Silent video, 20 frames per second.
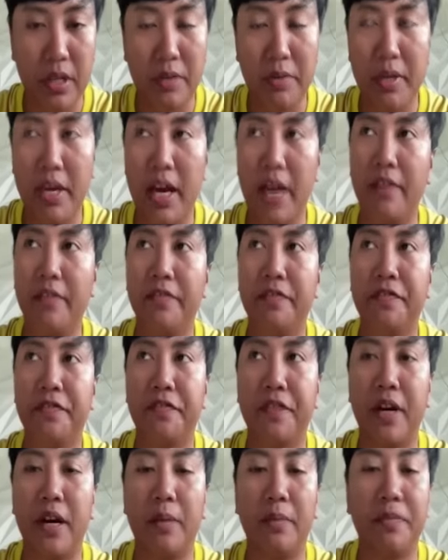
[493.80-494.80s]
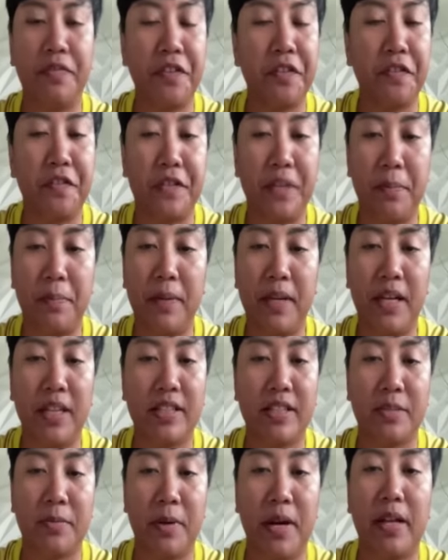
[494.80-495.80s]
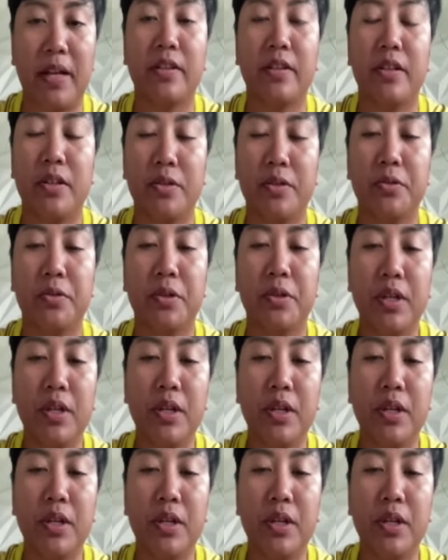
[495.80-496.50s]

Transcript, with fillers: We have uh-huh. um, 50 plus brand new